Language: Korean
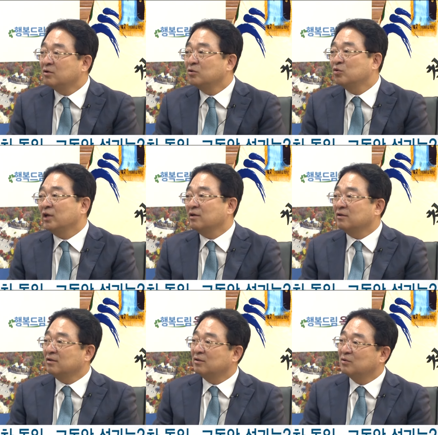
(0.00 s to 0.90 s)
그
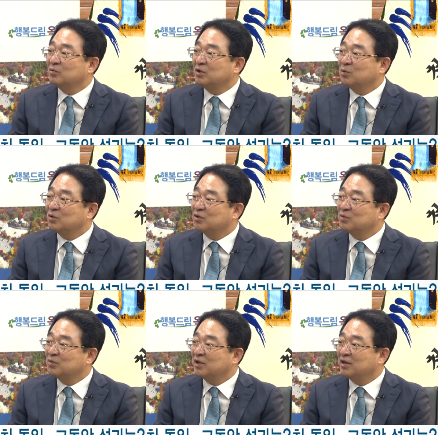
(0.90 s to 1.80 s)
중에는 우리
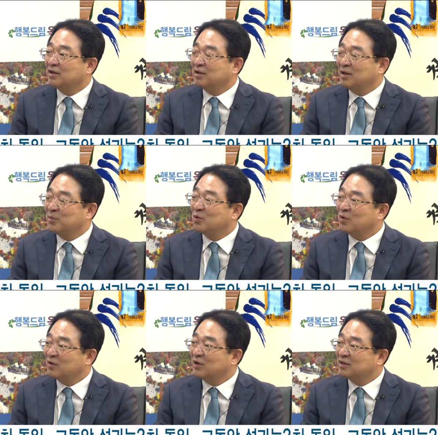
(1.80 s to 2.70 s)
옥천군의 대표
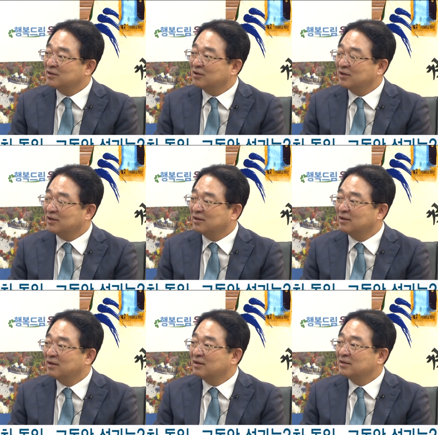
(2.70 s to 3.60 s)
관광지역인
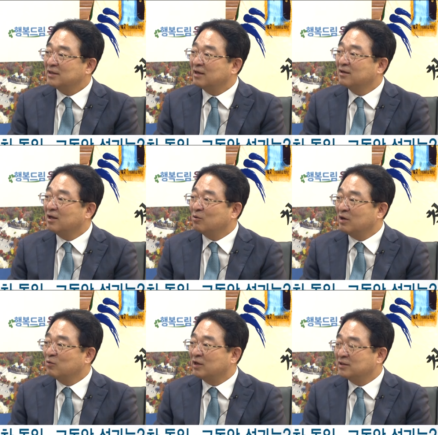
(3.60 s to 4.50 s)
장계
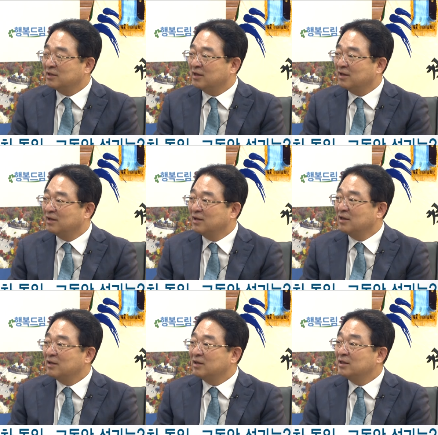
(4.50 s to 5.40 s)
관광지에
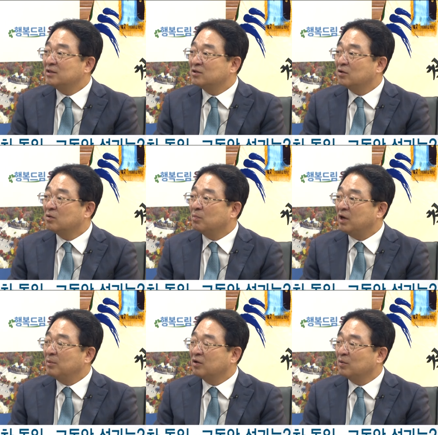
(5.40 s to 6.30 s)

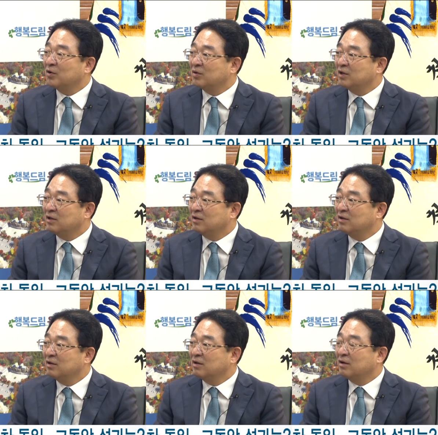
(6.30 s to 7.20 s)
2,800여 평이
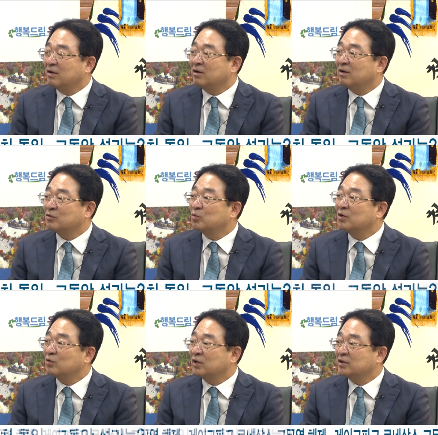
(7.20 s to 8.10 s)

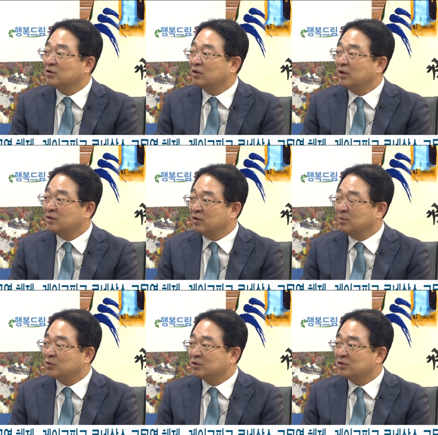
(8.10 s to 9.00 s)
수변구역에서
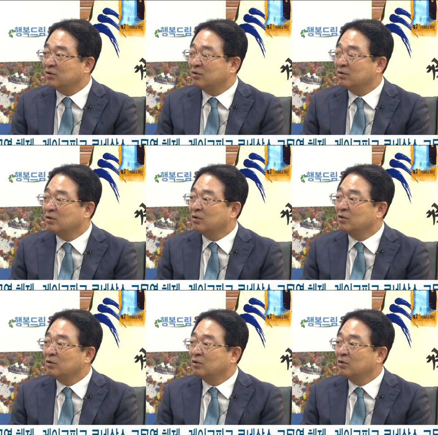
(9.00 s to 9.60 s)
해제됨으로써